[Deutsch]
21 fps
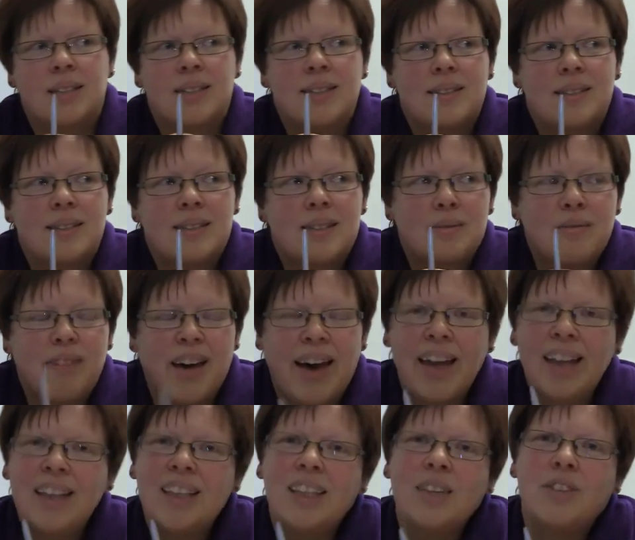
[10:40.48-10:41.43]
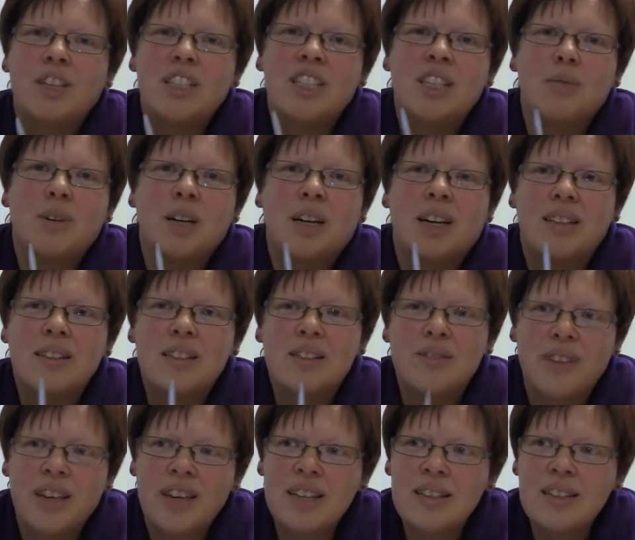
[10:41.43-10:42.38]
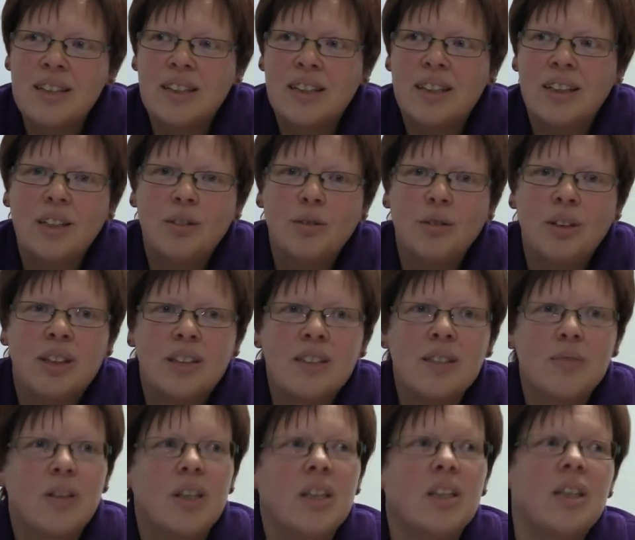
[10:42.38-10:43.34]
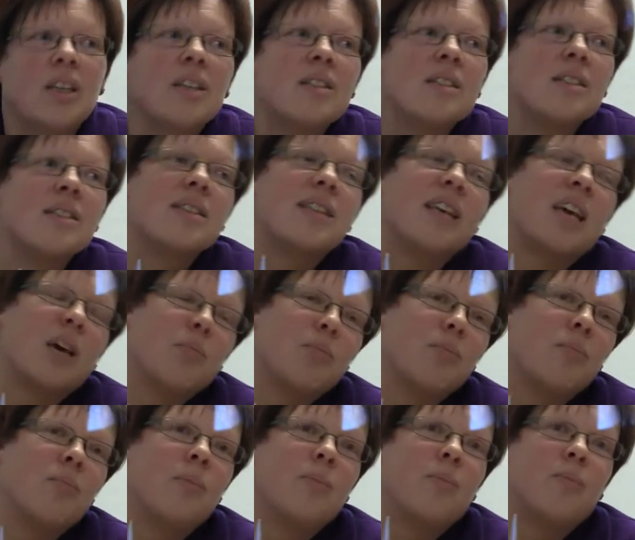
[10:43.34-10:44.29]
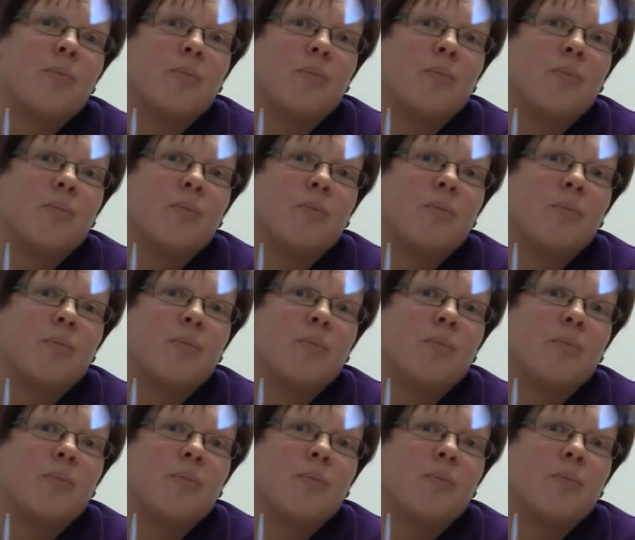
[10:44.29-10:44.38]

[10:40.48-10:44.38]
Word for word: Das Zweite, was aber ganz wesentlich und ganz wichtig ist, ist eben